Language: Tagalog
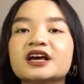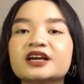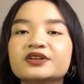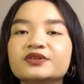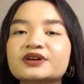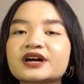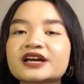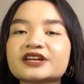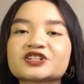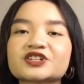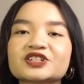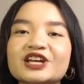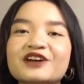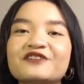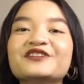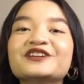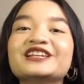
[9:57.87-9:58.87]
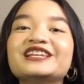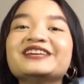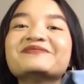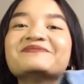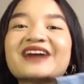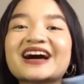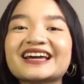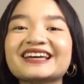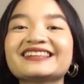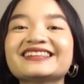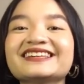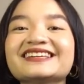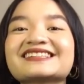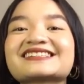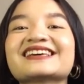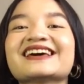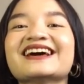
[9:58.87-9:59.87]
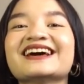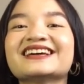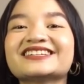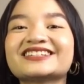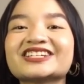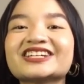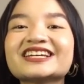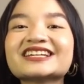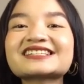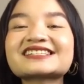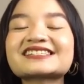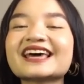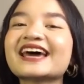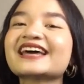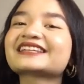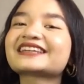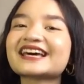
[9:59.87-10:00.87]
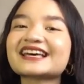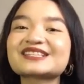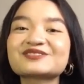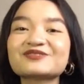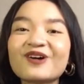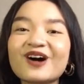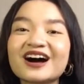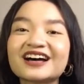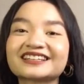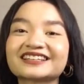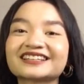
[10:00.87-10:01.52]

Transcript: You guys should definitely buy these jeans. And guess what?